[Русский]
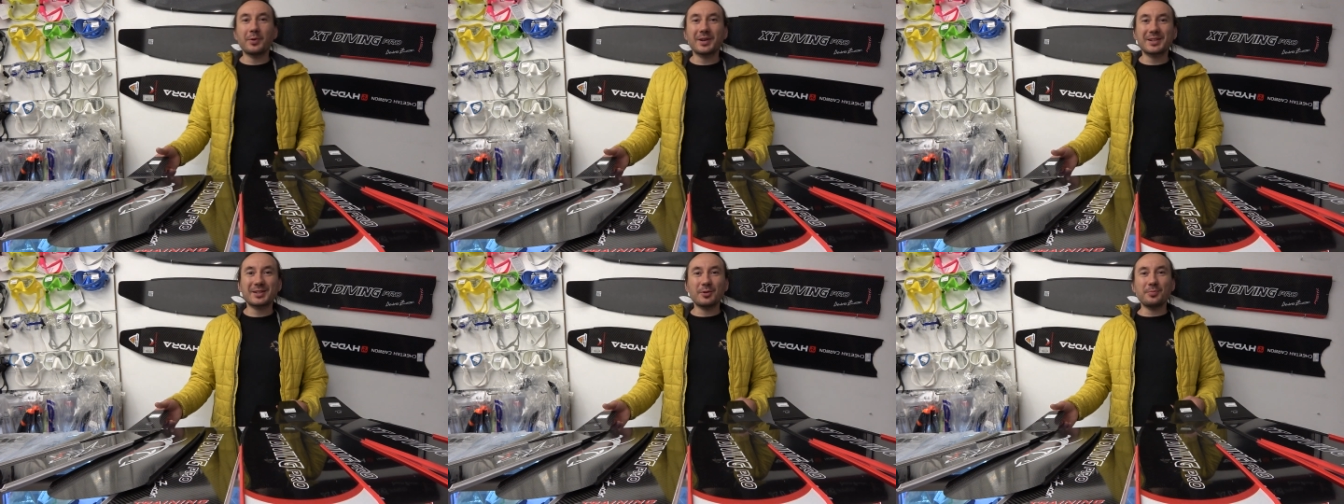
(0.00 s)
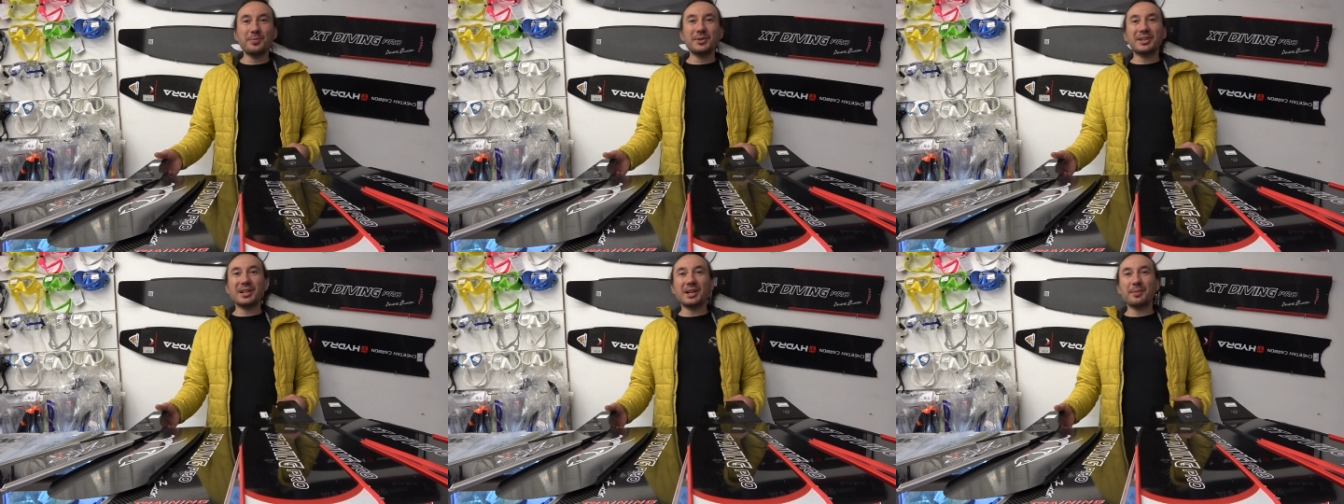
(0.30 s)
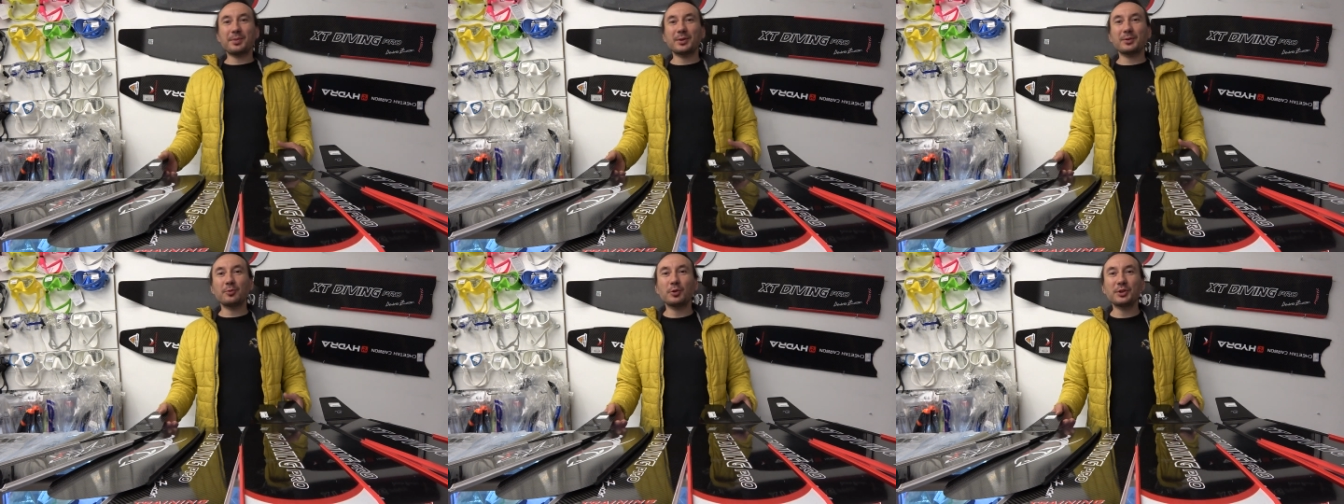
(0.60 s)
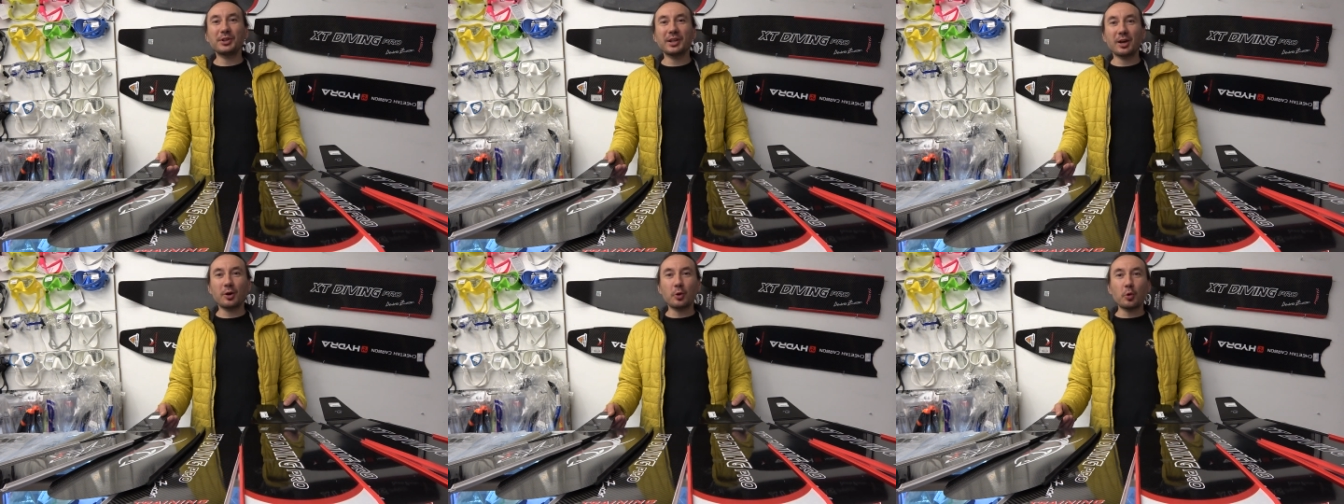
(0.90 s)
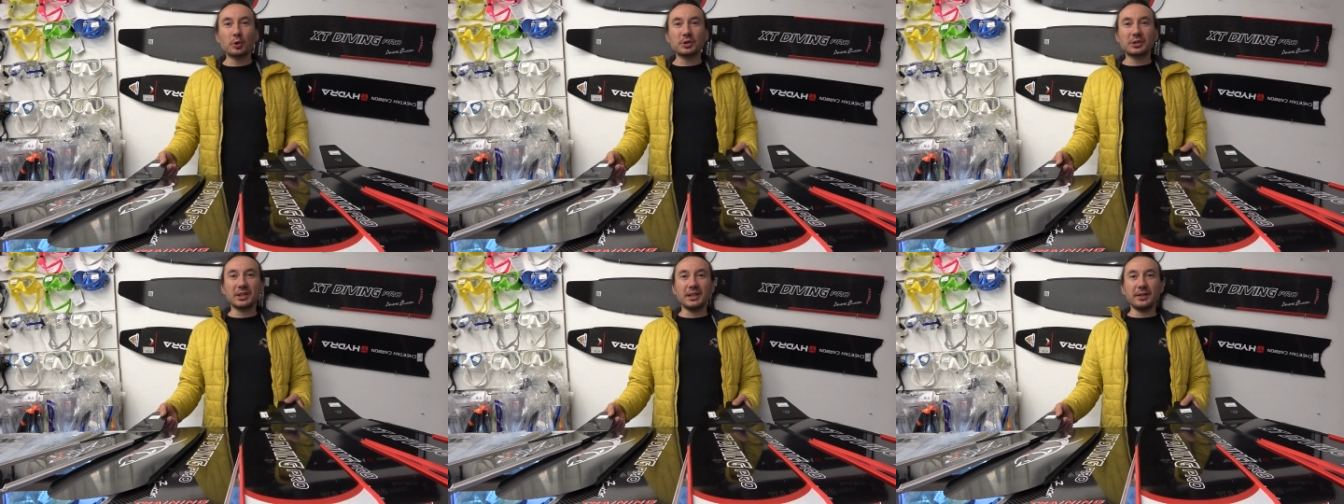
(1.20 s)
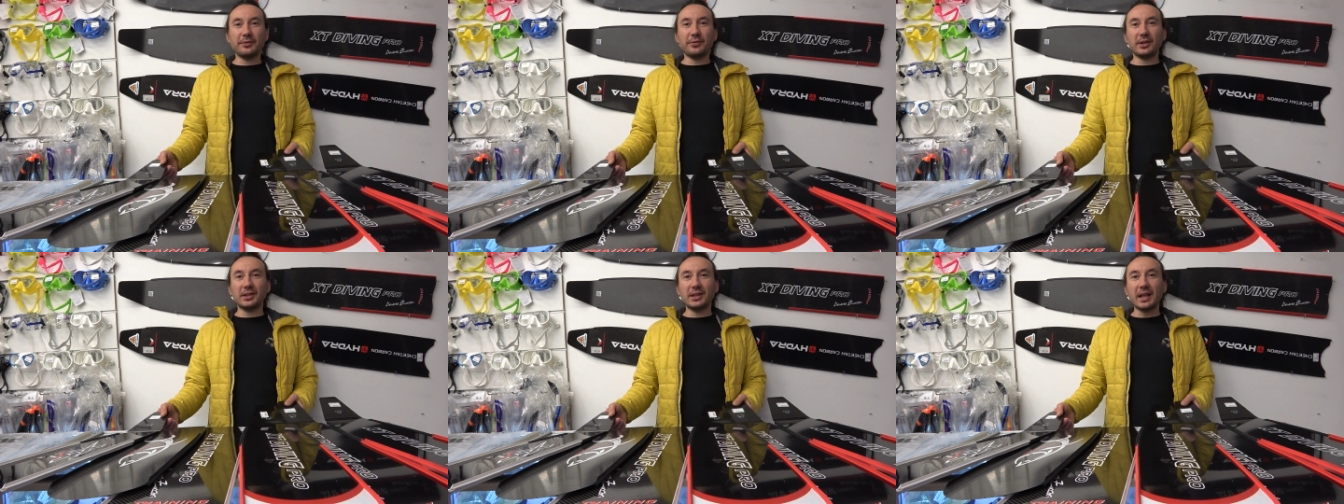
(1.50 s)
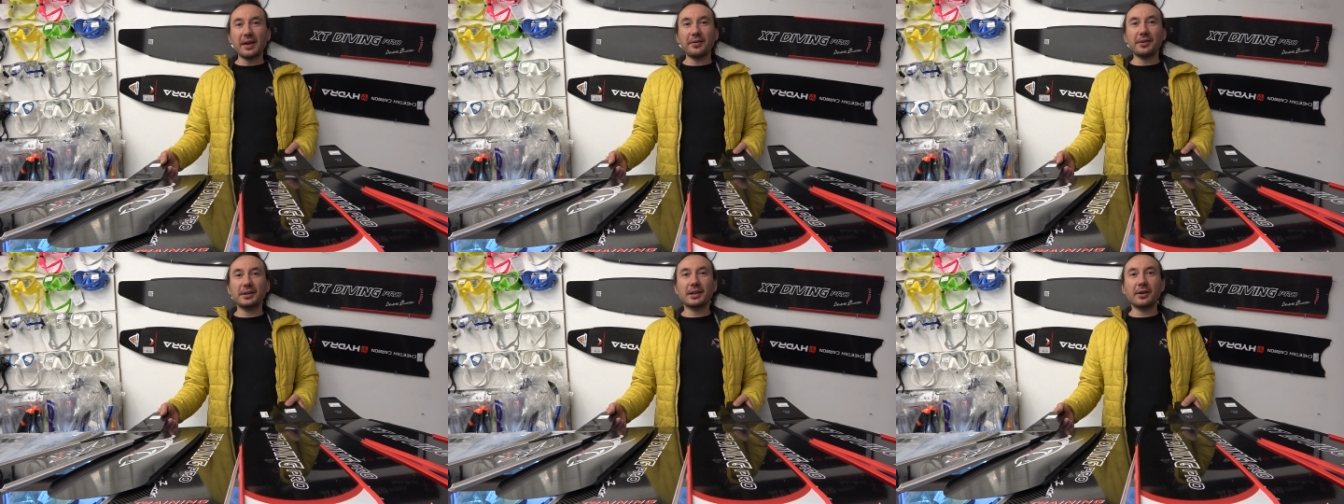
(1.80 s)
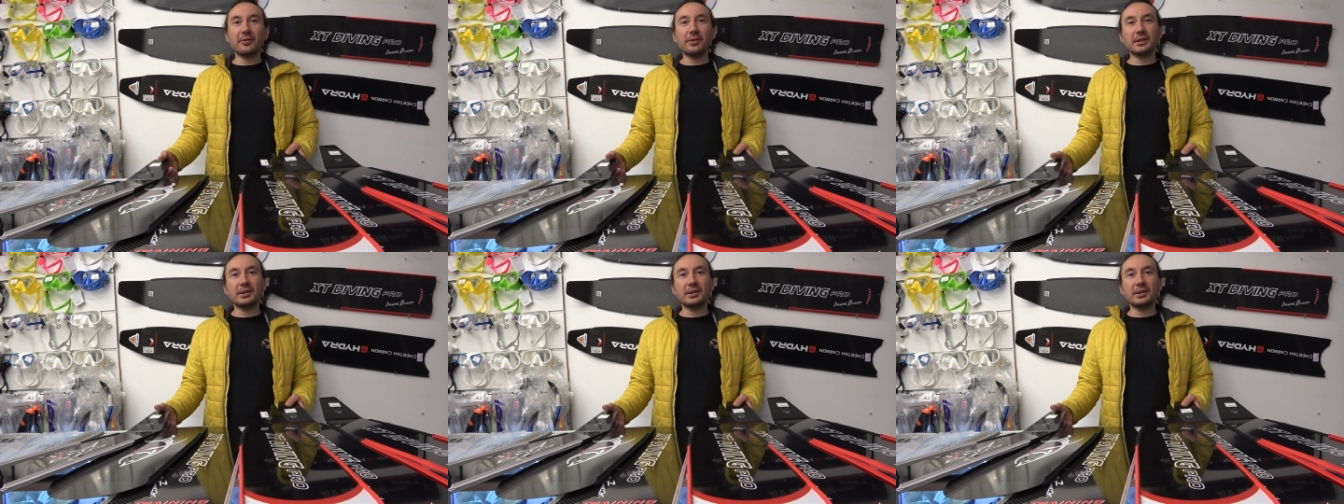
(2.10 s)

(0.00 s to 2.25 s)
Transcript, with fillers: вас, любители подводной охоты и фридайвинга.